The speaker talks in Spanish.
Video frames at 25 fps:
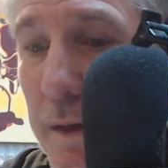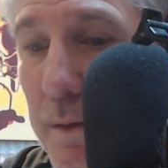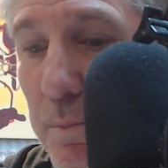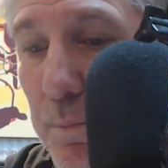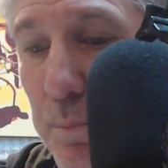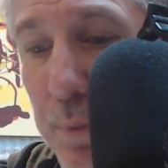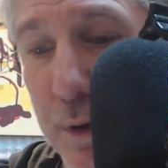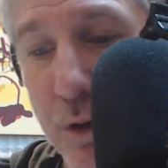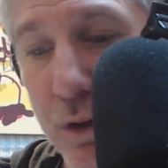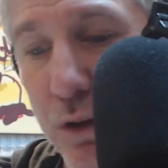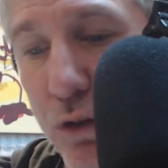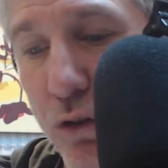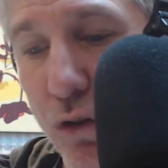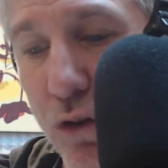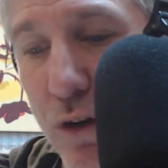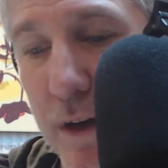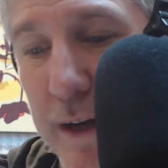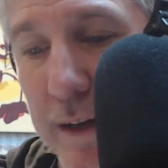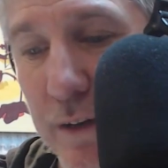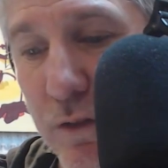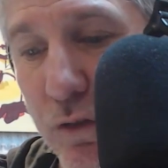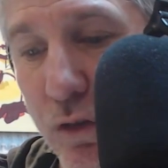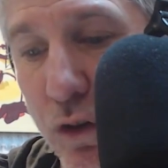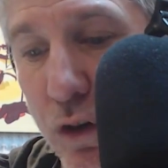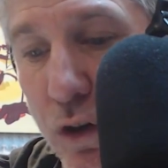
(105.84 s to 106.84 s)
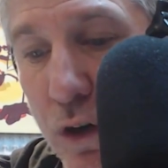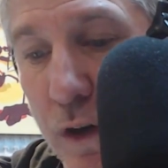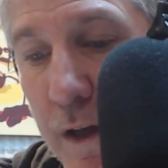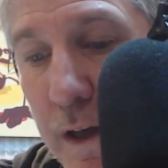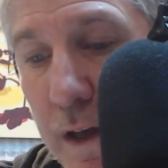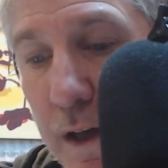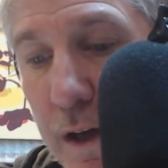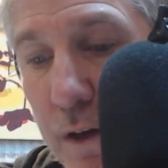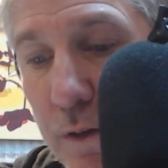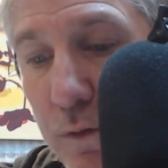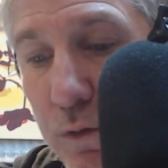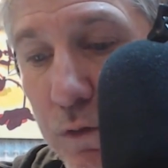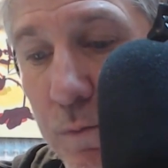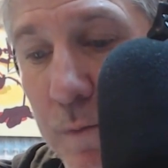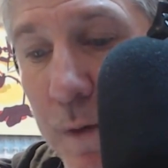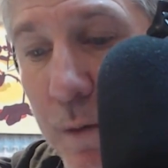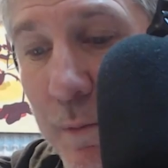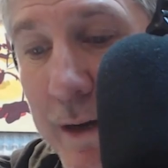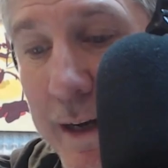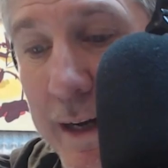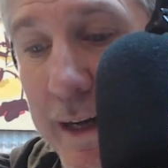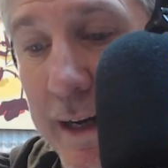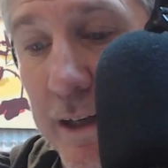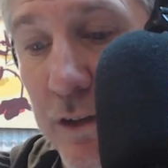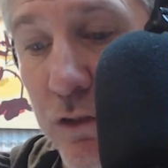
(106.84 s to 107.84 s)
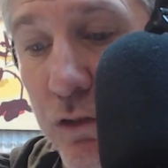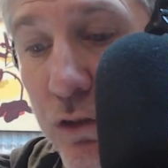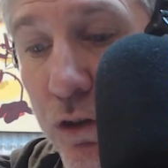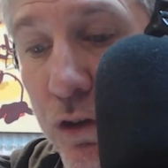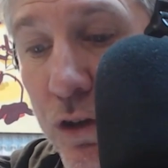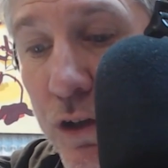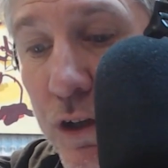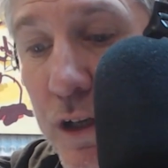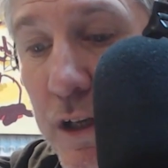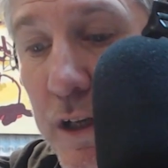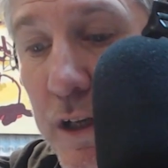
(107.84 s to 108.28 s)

Pero en todo caso, fue un mamarracho.